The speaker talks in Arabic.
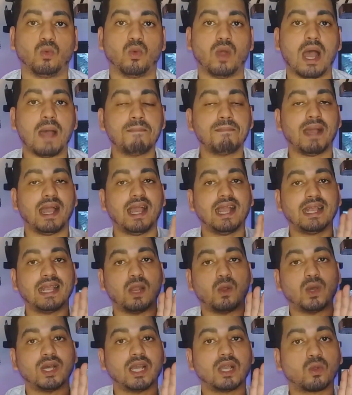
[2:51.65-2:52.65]
واهم
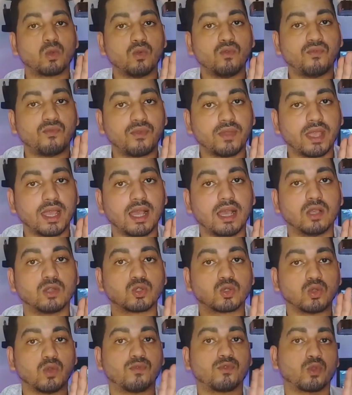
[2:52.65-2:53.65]
حاجه الورقه يكون فيها
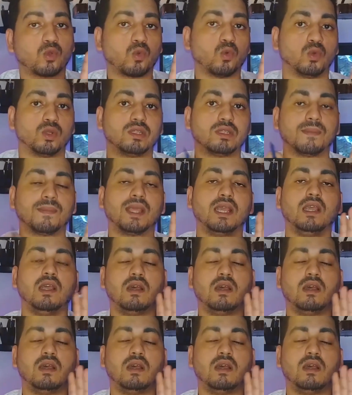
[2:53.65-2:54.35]
السوفت كود